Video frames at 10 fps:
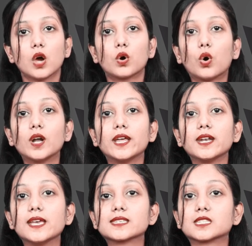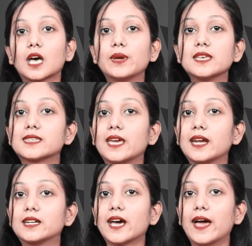गोल्डी ने सभी
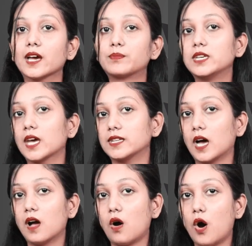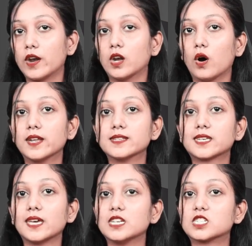से टाई अप किया था और लॉरेंस
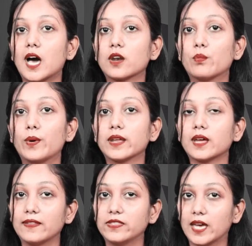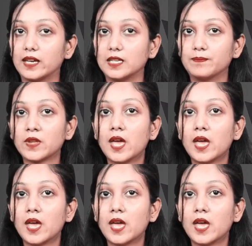के इशारों पर हत्या की